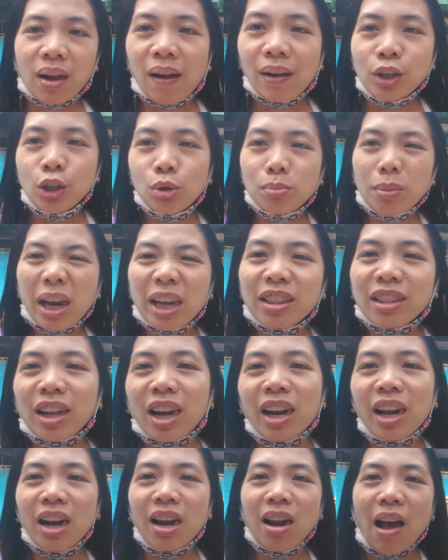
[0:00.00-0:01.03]
Yung may
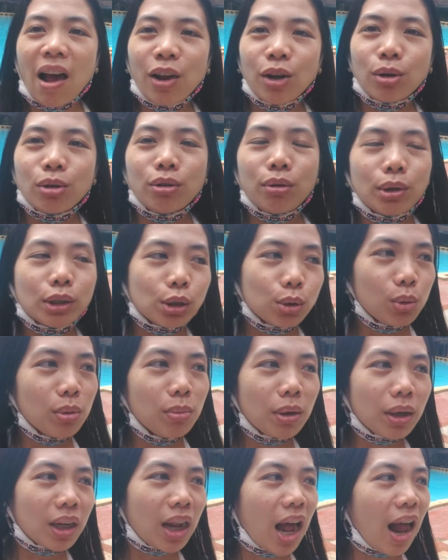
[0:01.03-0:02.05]
trail. Ayoko noon
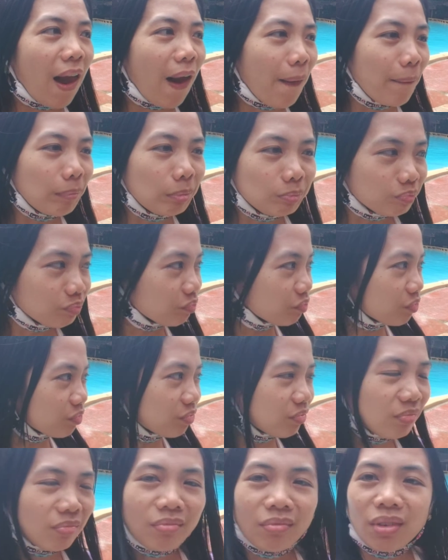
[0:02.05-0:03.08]
swimming na
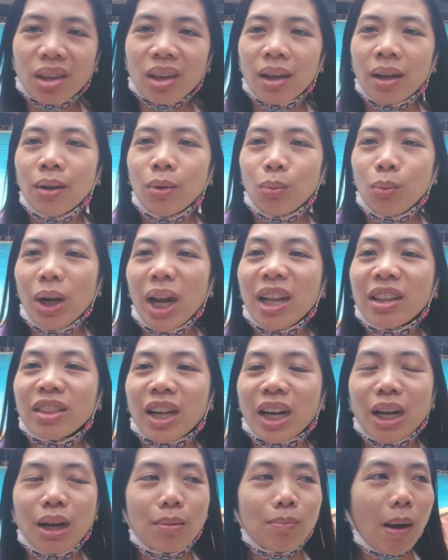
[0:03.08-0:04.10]
walang
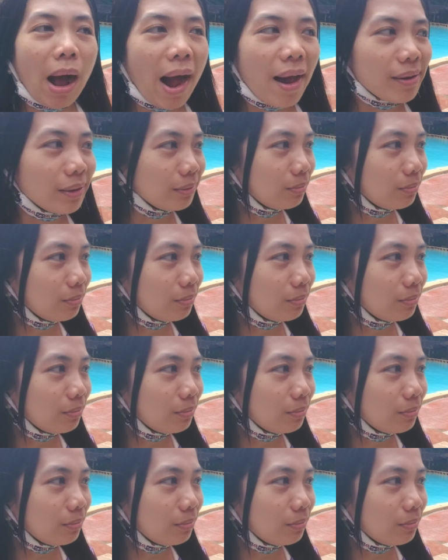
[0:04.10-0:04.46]
trail ba?